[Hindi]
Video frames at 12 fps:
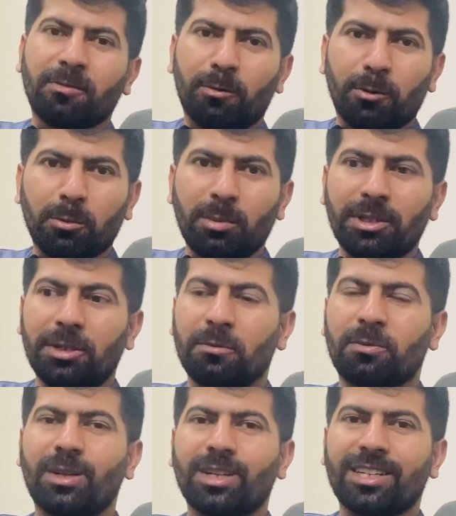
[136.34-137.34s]
वो भी
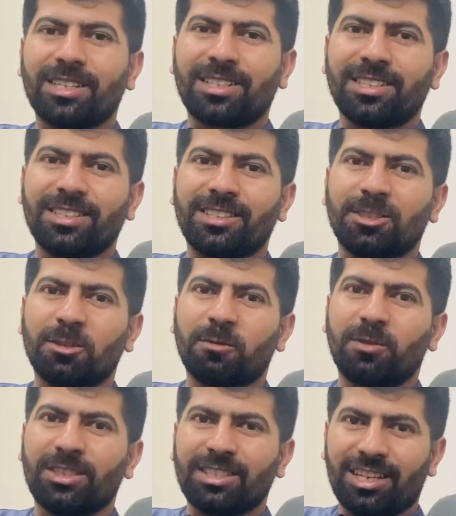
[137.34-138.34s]
डिफरेंट कंट्रीज़
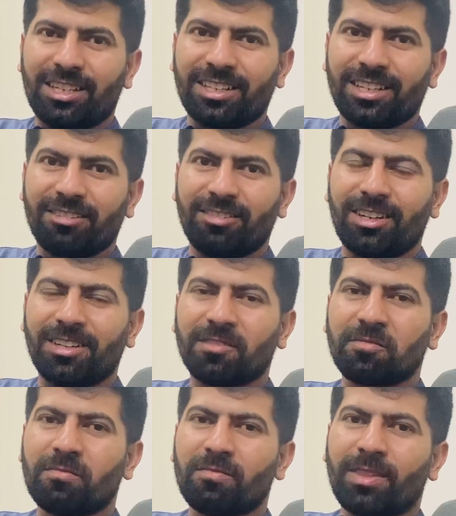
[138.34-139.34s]
वीज़ा अनरेवल
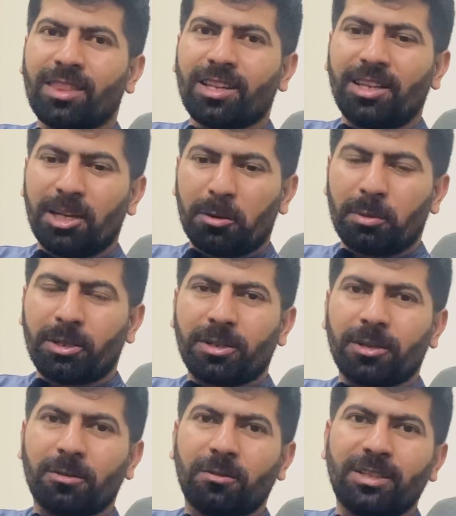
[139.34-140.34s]
या फिर
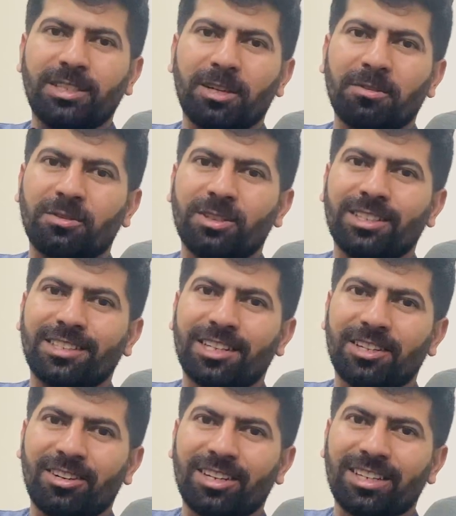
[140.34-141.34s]
वीज़ा फ्री
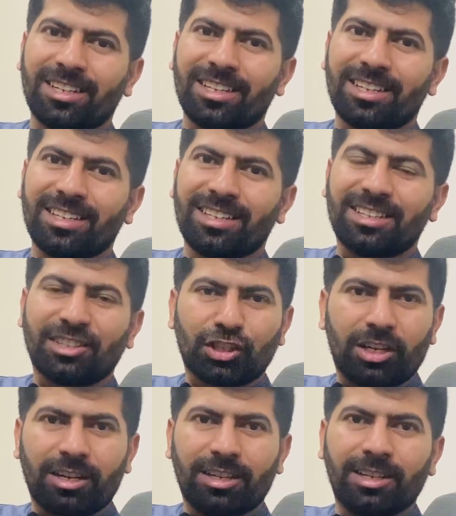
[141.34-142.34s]
ट्रैवल करेंगे
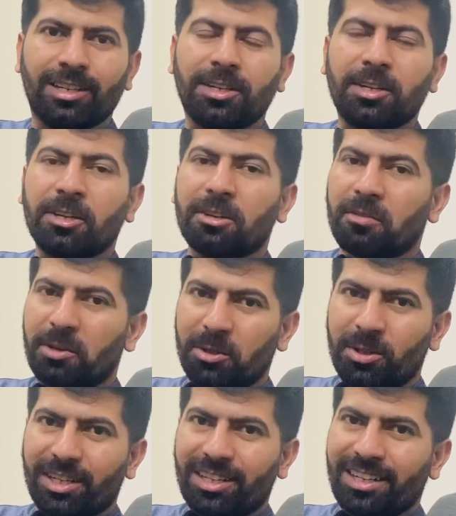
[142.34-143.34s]
इन वीडियो
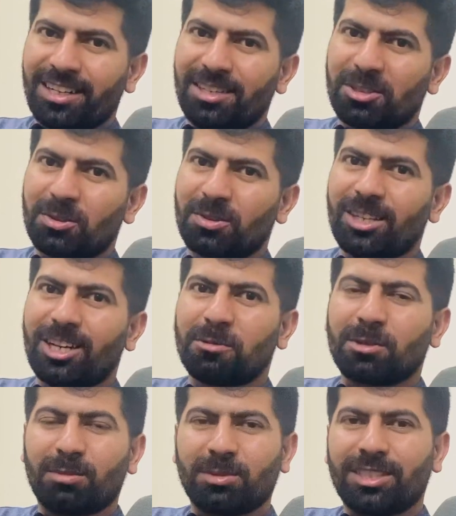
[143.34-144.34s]
देखने के लिए शुक्रिया आप
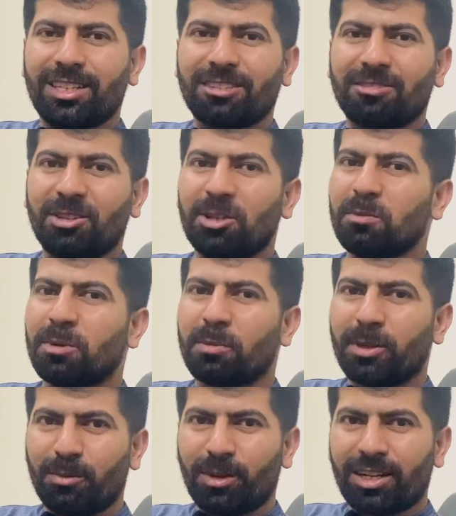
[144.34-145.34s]
सबसे नेक्स्ट वीडियो में
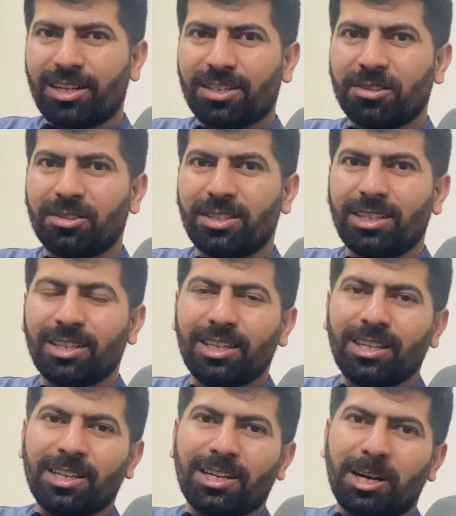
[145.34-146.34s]
फिर मुलाकात होगी
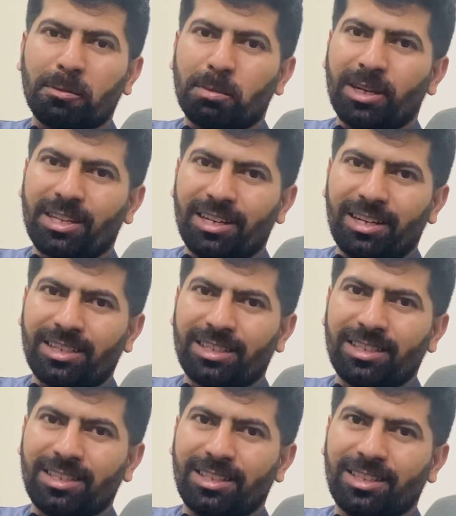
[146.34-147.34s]
अपना ख्याल
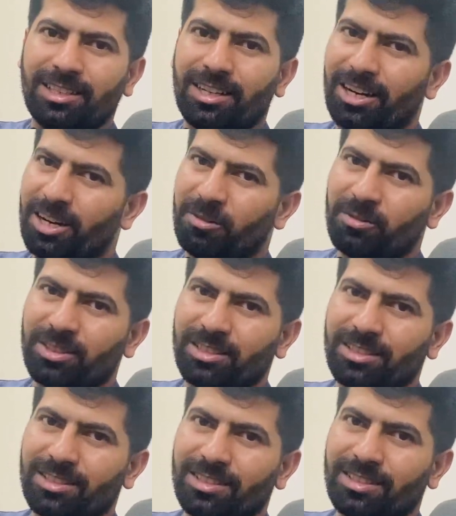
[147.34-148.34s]
रखिएगा अल्लाह हाफिज़